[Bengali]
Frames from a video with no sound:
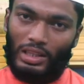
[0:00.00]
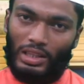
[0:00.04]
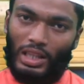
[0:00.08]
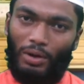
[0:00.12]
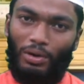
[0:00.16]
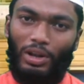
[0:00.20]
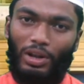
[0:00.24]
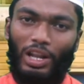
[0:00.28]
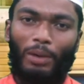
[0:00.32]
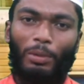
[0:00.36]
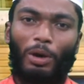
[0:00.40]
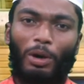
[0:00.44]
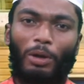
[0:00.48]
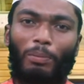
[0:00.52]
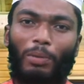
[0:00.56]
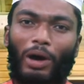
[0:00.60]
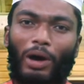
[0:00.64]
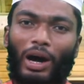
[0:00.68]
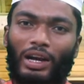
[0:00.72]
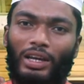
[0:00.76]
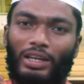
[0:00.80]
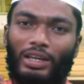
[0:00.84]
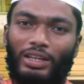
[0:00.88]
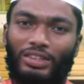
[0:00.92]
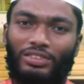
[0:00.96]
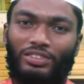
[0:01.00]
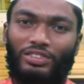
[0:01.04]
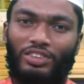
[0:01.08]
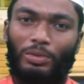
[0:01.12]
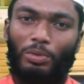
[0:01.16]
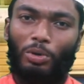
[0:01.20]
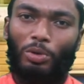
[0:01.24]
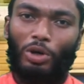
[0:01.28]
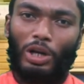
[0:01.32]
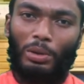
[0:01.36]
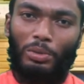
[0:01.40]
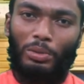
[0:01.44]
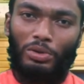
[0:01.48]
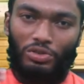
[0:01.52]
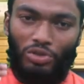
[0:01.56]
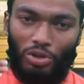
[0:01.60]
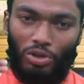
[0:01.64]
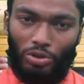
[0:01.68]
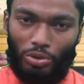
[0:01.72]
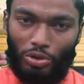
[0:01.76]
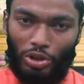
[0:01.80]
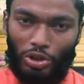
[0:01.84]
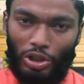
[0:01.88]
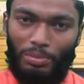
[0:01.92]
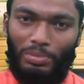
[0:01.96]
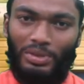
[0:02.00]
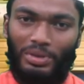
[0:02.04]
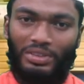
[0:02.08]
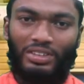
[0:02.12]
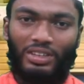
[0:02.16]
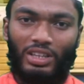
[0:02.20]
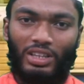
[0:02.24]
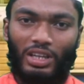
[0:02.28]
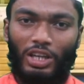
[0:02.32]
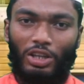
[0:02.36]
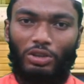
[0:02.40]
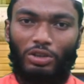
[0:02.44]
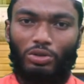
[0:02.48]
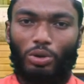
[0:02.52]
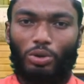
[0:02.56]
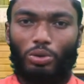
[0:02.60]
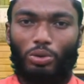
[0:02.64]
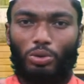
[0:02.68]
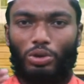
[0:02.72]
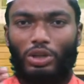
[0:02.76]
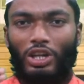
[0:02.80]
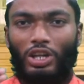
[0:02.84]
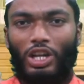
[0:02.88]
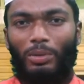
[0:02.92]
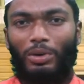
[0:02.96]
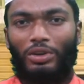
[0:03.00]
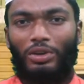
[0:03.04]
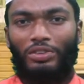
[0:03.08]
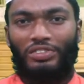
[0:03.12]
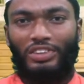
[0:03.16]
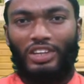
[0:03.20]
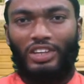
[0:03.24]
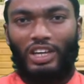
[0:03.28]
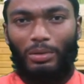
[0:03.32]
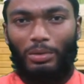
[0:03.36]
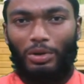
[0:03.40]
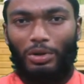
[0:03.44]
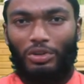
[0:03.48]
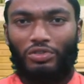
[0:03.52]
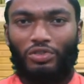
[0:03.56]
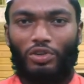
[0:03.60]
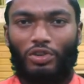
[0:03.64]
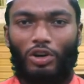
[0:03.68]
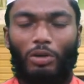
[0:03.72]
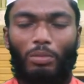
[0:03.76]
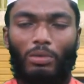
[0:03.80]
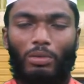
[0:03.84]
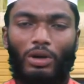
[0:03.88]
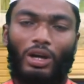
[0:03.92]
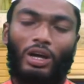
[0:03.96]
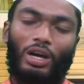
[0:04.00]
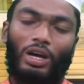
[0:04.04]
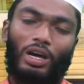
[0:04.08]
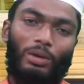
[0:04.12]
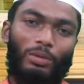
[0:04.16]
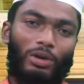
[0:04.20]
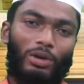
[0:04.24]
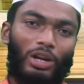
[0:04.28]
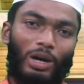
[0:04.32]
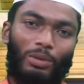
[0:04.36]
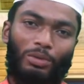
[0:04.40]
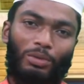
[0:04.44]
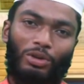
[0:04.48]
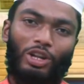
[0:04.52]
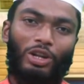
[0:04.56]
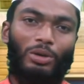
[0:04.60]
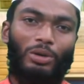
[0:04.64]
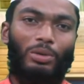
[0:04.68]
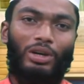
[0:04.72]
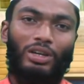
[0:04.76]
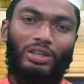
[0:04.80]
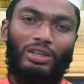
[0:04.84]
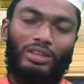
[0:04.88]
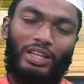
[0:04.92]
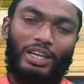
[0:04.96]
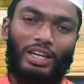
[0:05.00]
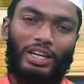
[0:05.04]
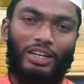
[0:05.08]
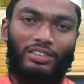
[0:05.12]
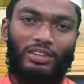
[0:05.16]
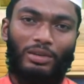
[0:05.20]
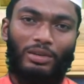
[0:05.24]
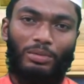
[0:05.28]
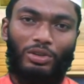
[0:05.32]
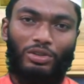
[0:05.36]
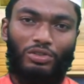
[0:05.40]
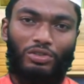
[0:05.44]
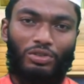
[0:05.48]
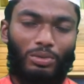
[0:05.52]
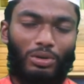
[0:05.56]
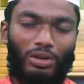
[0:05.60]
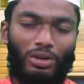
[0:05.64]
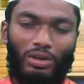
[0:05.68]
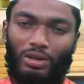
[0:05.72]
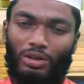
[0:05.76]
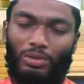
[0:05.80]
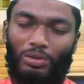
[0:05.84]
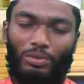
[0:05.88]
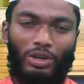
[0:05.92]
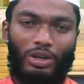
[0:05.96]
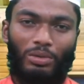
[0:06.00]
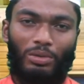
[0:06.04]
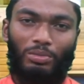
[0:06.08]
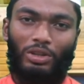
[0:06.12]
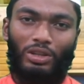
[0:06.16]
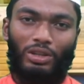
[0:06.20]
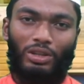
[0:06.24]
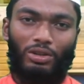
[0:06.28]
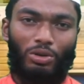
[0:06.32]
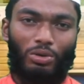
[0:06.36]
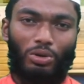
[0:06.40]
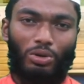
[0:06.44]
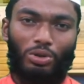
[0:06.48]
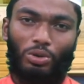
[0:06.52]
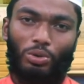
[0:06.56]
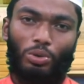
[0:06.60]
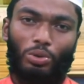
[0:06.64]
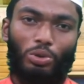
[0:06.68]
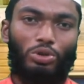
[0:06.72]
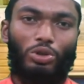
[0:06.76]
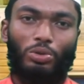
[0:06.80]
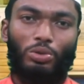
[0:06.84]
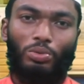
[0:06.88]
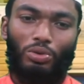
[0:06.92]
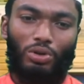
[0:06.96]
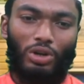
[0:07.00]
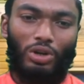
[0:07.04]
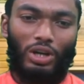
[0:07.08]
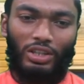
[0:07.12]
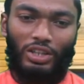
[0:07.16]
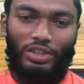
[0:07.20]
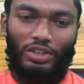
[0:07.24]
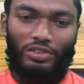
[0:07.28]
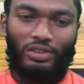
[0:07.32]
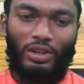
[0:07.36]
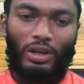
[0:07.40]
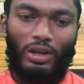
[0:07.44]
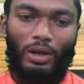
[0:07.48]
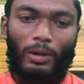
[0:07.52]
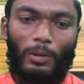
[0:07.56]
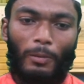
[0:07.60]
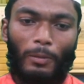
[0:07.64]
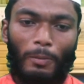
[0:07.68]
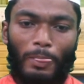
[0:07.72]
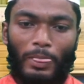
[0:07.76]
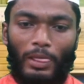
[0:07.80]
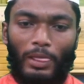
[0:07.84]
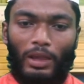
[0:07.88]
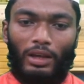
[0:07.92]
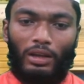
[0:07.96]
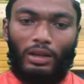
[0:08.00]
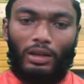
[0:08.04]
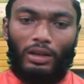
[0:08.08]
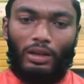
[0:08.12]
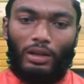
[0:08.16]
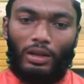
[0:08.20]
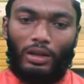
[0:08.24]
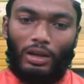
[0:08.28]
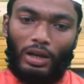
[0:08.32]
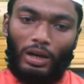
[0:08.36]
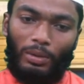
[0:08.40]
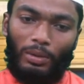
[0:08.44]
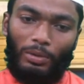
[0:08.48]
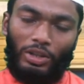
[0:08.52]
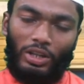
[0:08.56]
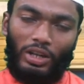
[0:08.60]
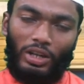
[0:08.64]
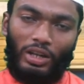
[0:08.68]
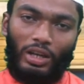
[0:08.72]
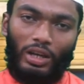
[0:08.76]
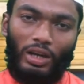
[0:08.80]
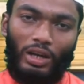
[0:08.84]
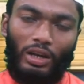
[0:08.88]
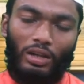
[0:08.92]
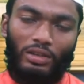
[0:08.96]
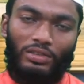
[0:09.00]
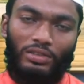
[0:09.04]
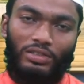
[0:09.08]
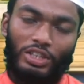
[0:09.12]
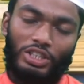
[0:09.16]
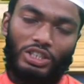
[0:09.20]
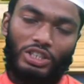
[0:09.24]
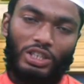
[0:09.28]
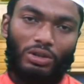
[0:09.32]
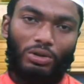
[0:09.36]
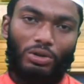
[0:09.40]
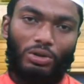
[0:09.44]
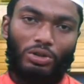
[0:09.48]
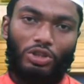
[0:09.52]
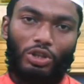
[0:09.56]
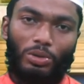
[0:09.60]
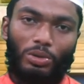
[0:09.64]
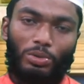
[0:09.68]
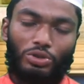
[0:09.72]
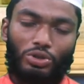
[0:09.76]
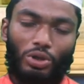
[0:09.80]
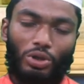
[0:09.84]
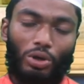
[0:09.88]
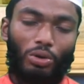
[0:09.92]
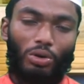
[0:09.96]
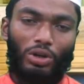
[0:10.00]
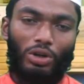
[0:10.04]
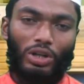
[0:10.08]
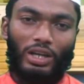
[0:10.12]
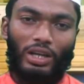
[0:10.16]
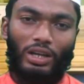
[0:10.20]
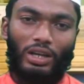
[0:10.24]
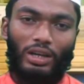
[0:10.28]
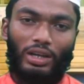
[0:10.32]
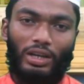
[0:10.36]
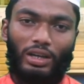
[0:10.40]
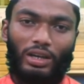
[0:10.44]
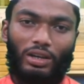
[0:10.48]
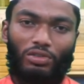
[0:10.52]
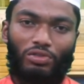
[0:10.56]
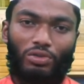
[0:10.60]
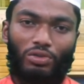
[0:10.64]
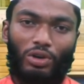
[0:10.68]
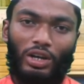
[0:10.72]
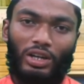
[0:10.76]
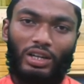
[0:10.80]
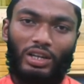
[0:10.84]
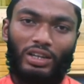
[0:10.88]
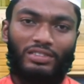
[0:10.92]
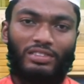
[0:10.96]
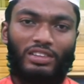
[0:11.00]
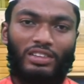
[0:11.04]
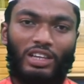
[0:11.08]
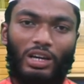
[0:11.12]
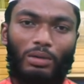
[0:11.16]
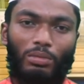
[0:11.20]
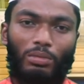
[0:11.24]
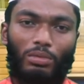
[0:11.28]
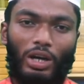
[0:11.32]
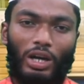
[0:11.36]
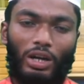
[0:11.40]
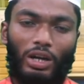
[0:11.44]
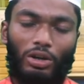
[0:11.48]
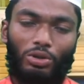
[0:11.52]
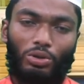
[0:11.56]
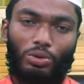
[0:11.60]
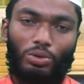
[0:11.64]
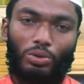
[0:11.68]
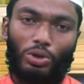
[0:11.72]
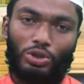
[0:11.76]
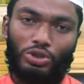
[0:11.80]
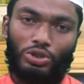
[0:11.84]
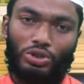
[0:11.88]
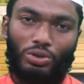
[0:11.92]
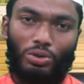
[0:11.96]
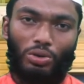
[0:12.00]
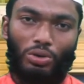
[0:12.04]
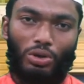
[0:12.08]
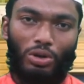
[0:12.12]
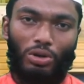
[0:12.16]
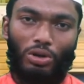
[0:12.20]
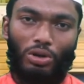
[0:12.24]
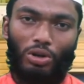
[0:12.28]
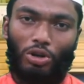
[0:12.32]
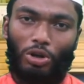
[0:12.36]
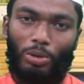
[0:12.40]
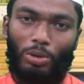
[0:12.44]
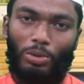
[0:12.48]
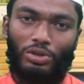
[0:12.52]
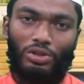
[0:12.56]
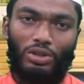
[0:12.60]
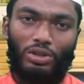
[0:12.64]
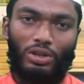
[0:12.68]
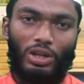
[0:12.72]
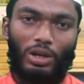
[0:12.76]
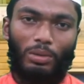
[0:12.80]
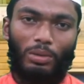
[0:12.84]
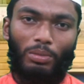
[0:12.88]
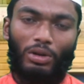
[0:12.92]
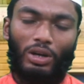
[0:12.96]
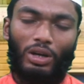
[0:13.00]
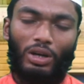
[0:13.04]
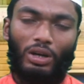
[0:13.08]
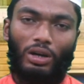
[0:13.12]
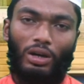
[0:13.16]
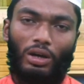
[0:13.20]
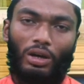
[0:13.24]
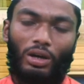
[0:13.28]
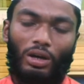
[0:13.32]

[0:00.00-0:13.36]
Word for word: তাহলে আমার বাকি জীবন আমি যতদিন বেঁচে থাকি ততদিন আমার সিয়ামের সব আমার আমল নামায় থেকে যাবে সোহানুল্লাহ হামদি তাহলে কত গুরুত্বপূর্ণ হাদিস আমাদেরকে চেষ্টা করতে হবে সকলকে এই ছয়টা সিয়াম আর একটু কষ্ট করে হলো রমাজান আমরা